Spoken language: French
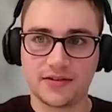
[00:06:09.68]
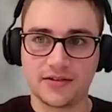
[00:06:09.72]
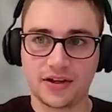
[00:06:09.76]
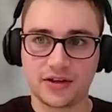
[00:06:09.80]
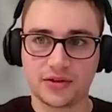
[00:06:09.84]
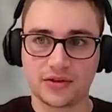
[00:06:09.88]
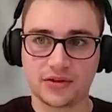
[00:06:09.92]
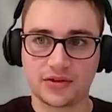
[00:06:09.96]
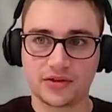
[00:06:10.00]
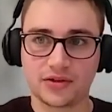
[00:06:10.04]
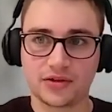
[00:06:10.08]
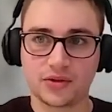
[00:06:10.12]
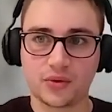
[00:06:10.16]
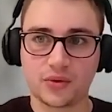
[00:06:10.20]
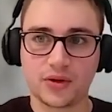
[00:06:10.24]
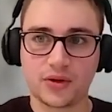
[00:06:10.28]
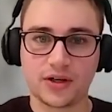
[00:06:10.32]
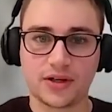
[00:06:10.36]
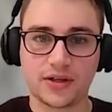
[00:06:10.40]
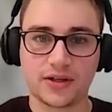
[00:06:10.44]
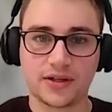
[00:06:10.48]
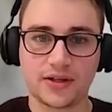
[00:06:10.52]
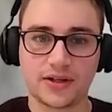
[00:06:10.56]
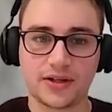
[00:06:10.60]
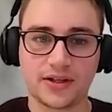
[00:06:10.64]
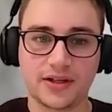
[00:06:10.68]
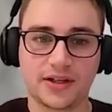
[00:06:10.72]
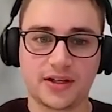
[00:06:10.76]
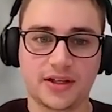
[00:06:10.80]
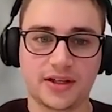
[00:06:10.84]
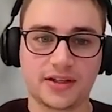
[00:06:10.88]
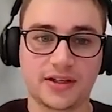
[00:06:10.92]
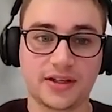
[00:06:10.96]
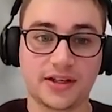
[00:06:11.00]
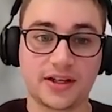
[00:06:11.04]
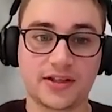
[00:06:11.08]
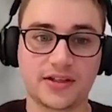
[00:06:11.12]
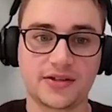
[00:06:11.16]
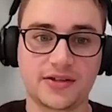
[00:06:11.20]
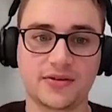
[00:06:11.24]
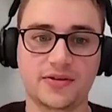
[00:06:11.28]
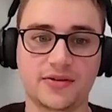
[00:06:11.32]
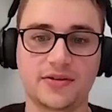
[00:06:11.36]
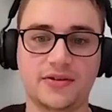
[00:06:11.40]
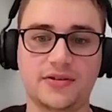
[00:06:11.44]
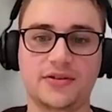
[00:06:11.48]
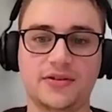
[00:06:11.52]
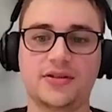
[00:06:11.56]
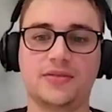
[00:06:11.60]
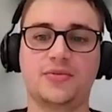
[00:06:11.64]
Variante 3 est
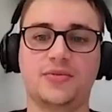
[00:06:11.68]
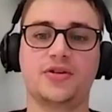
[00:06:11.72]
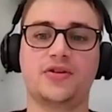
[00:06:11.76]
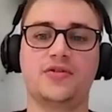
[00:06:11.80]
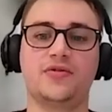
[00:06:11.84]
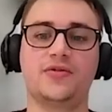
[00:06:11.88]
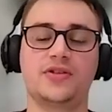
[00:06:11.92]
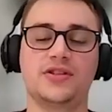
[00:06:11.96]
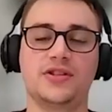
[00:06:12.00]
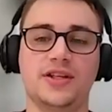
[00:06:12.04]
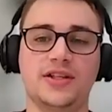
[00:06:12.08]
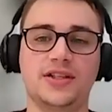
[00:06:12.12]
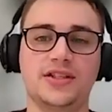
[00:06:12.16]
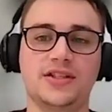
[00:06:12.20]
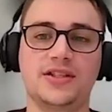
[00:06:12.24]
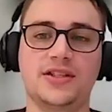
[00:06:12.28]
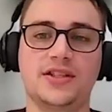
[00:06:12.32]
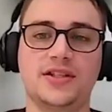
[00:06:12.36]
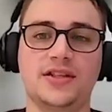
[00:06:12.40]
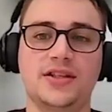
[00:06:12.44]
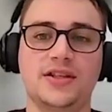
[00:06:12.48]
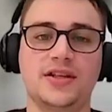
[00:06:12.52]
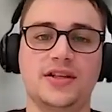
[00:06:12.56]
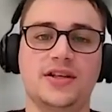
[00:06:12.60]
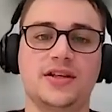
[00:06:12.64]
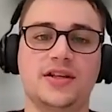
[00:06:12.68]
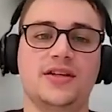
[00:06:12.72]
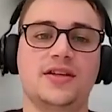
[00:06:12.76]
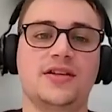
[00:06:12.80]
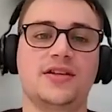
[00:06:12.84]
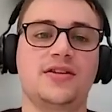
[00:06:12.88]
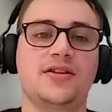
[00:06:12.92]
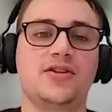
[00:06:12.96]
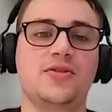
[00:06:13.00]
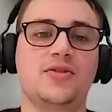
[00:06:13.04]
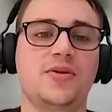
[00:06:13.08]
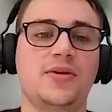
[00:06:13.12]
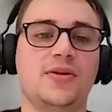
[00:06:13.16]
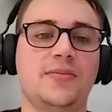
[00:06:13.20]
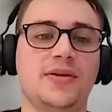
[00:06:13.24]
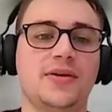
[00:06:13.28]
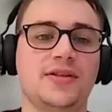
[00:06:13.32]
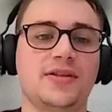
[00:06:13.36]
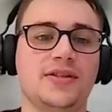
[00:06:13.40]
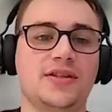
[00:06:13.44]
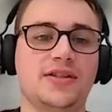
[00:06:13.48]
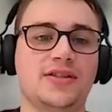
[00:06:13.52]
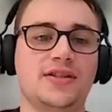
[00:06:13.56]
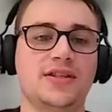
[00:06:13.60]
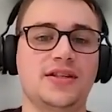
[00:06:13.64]
intéressante d'un point de vue statique non pas
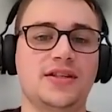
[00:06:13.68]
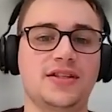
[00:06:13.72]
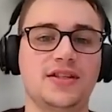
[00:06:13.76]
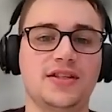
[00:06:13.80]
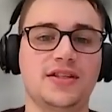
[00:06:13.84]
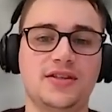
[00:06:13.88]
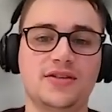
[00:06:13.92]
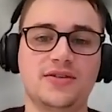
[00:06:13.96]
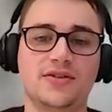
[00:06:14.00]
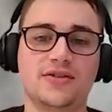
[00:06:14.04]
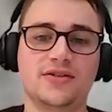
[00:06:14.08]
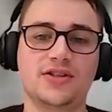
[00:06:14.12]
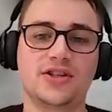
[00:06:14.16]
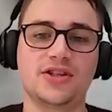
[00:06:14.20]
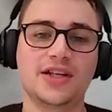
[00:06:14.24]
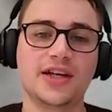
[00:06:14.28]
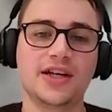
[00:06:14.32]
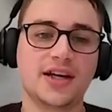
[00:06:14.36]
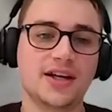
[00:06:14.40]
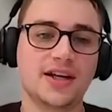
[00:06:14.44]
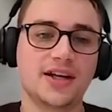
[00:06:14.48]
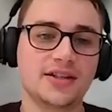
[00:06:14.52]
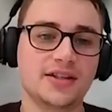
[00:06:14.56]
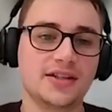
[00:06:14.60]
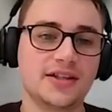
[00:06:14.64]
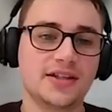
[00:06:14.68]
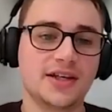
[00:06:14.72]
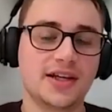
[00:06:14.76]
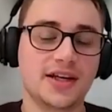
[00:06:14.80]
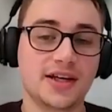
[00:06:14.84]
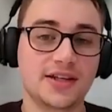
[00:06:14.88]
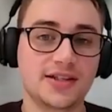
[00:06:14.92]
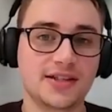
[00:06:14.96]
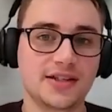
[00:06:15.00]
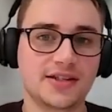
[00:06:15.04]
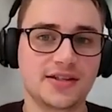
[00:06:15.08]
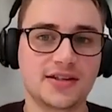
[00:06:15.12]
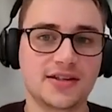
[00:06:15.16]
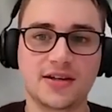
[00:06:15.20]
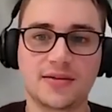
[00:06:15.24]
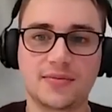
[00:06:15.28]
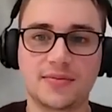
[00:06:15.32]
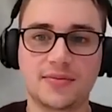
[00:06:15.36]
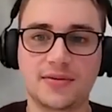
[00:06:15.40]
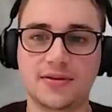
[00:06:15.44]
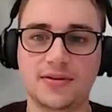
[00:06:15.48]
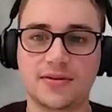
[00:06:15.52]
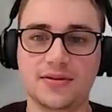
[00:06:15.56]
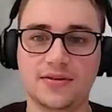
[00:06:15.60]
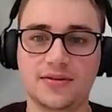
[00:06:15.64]
par sa statique euh, générale qui est assez
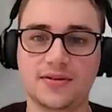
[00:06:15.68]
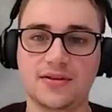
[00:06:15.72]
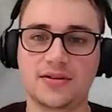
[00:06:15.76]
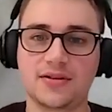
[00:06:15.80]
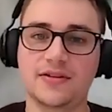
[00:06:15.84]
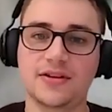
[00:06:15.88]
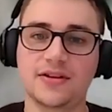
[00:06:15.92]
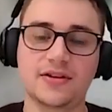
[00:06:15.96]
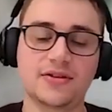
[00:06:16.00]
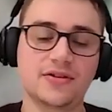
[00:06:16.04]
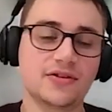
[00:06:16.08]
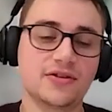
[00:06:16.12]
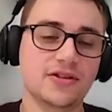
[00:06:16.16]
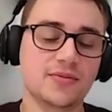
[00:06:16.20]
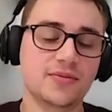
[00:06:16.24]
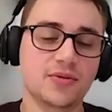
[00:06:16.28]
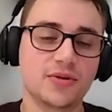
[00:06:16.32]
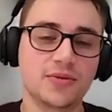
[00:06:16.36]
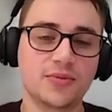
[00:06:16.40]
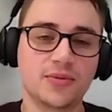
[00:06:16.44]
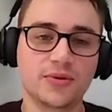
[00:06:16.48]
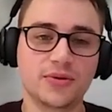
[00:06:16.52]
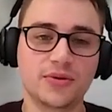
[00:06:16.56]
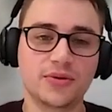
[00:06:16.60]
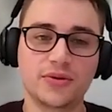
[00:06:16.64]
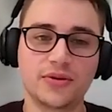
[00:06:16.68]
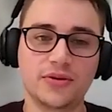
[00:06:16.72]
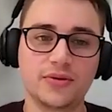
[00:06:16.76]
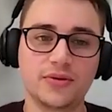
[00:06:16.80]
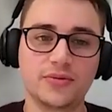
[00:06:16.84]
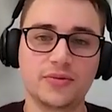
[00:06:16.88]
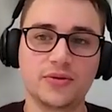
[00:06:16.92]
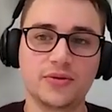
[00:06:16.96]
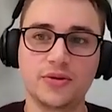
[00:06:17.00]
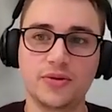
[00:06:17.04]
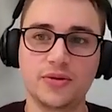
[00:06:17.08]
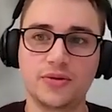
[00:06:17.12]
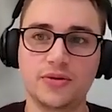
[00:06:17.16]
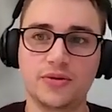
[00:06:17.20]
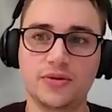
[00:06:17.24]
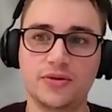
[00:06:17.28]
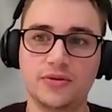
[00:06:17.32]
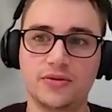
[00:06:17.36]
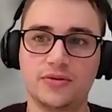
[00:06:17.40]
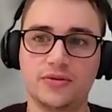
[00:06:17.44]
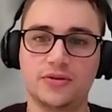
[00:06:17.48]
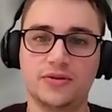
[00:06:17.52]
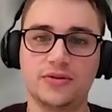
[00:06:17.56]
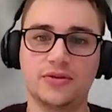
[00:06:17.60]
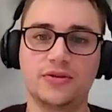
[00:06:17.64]
simple, avec simplement
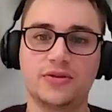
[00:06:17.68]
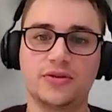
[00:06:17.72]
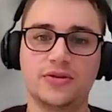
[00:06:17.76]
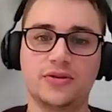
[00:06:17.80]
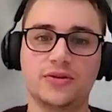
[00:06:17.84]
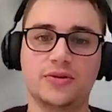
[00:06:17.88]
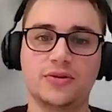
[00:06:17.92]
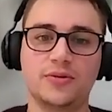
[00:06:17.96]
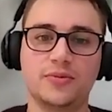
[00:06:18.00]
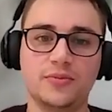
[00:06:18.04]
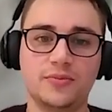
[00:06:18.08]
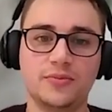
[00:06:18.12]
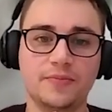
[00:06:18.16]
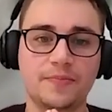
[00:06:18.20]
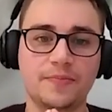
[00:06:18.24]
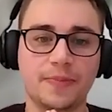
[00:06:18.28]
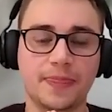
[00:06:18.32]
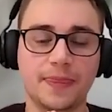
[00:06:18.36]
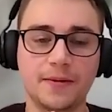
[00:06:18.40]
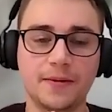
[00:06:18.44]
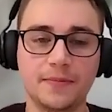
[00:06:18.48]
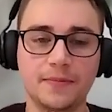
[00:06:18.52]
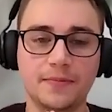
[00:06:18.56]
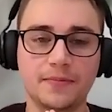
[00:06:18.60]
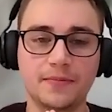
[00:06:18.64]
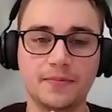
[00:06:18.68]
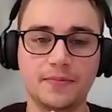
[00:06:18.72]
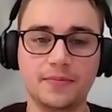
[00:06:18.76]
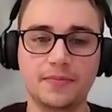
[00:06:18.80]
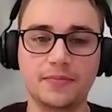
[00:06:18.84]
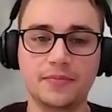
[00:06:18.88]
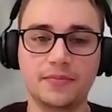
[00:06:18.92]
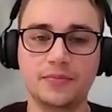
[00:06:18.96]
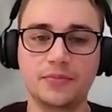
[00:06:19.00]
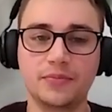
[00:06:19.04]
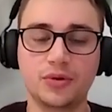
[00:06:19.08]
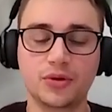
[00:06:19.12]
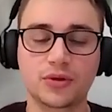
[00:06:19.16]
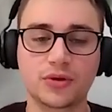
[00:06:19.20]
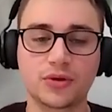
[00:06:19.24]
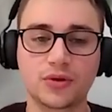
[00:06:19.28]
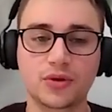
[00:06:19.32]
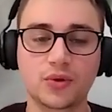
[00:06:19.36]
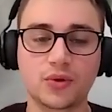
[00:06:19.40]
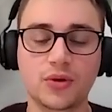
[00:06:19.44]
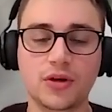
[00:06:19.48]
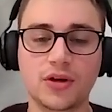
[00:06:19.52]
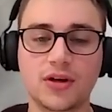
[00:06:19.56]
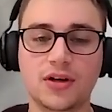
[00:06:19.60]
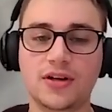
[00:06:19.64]
une une poutre à
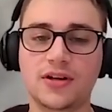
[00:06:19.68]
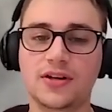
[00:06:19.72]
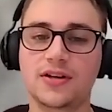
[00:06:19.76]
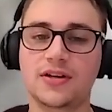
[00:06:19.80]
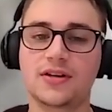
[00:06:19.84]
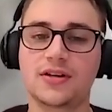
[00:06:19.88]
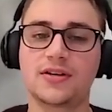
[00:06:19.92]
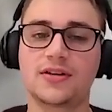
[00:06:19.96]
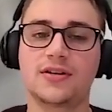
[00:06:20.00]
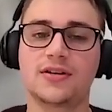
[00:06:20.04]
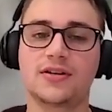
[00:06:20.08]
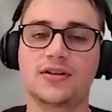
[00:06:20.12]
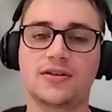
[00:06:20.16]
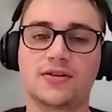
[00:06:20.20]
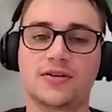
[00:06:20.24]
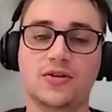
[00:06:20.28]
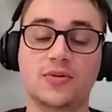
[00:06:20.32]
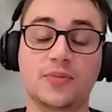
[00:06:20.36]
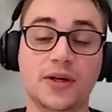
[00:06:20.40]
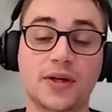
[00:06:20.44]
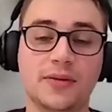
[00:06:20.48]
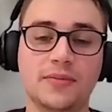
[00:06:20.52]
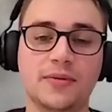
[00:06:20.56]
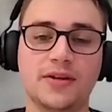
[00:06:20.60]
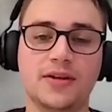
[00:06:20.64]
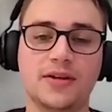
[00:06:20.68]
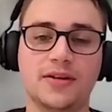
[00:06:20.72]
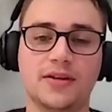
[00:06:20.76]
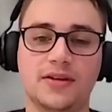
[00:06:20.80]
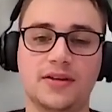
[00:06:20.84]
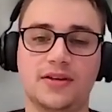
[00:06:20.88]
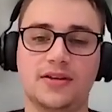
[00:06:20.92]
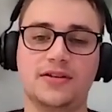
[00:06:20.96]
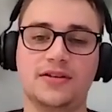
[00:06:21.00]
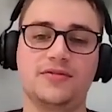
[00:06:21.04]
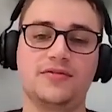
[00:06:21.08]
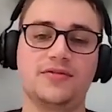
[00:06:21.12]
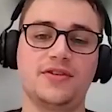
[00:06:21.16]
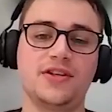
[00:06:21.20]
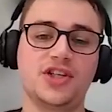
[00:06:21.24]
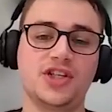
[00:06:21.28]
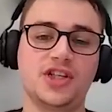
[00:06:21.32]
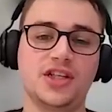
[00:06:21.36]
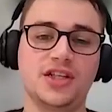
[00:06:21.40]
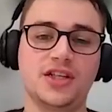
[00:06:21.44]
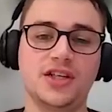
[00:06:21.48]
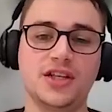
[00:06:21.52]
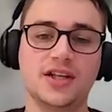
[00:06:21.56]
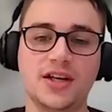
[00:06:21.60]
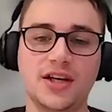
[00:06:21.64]
toit comprimée,
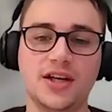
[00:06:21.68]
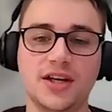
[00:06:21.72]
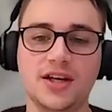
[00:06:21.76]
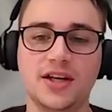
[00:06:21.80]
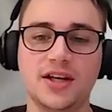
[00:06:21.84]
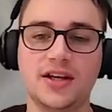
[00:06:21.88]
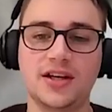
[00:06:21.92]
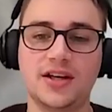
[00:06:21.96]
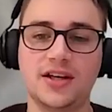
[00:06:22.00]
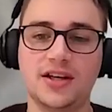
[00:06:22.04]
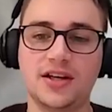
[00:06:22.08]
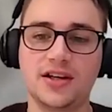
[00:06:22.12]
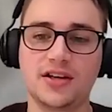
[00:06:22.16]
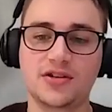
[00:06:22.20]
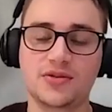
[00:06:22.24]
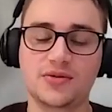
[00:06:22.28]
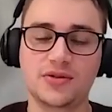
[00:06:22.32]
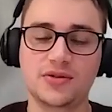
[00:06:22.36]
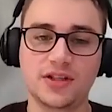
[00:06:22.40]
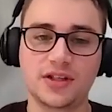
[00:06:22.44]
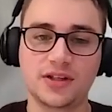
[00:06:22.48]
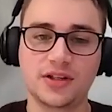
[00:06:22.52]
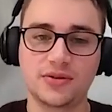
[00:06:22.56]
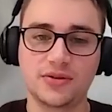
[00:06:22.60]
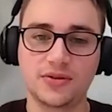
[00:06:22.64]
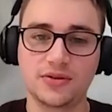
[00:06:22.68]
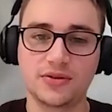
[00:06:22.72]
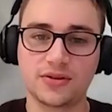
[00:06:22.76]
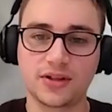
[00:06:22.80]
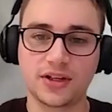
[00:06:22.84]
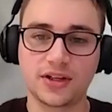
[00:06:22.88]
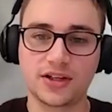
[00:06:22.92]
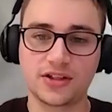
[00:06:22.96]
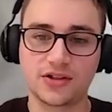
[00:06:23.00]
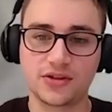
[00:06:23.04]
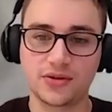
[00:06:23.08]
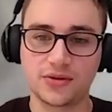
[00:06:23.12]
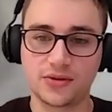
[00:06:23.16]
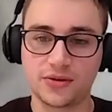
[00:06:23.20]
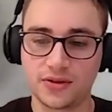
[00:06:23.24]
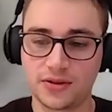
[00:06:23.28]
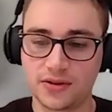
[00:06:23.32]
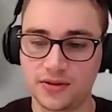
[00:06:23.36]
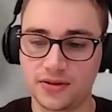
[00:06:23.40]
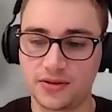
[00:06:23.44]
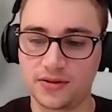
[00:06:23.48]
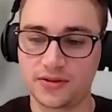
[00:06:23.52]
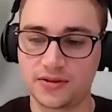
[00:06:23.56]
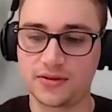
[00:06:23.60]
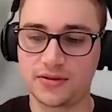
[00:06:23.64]
fléchie et un soutirant en
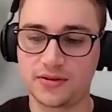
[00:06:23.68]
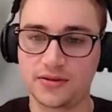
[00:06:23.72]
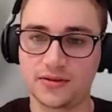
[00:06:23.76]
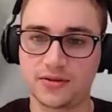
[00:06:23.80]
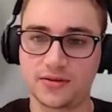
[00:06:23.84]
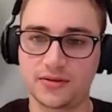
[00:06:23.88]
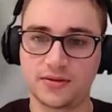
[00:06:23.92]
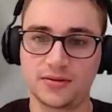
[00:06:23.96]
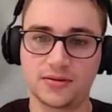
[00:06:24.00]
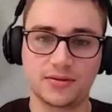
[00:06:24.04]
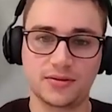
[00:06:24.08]
traction euh,